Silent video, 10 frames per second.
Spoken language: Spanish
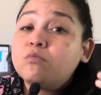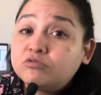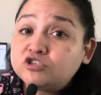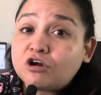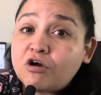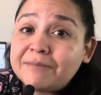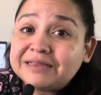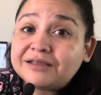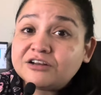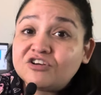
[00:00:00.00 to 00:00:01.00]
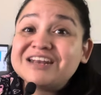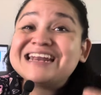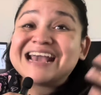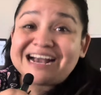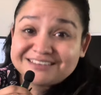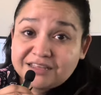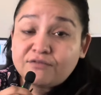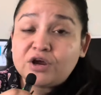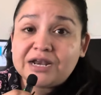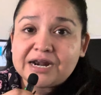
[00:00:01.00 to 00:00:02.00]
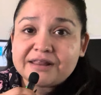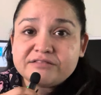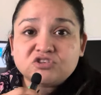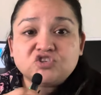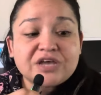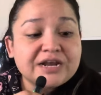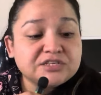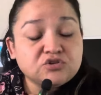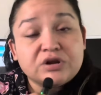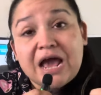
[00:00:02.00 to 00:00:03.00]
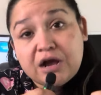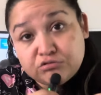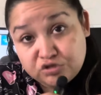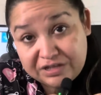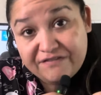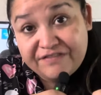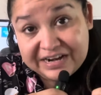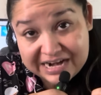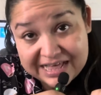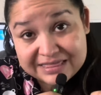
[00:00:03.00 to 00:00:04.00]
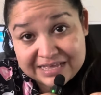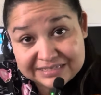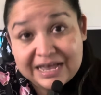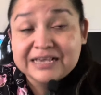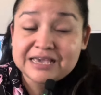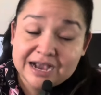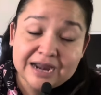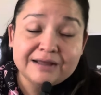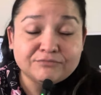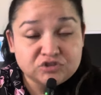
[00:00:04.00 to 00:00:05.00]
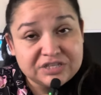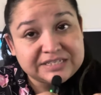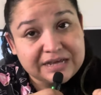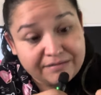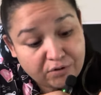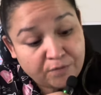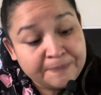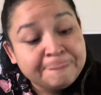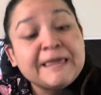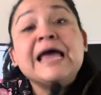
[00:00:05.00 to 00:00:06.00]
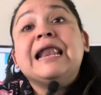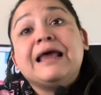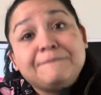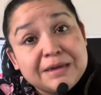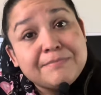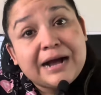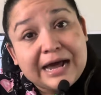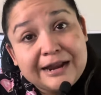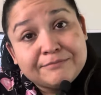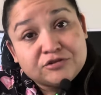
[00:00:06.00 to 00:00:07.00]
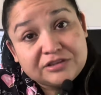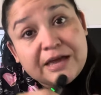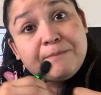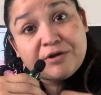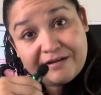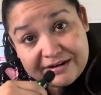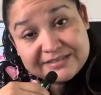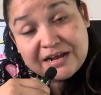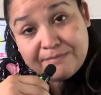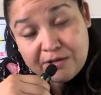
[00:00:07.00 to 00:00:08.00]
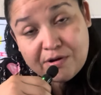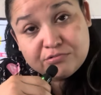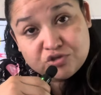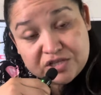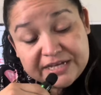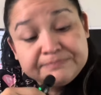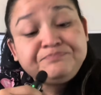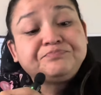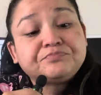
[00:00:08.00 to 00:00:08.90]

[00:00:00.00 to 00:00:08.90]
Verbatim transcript: muchos comentarios negativos en las redes sociales son Agustín Fernández, a quien Gala Montes salvó la misma Gala Montés por haber salvado a Agustín,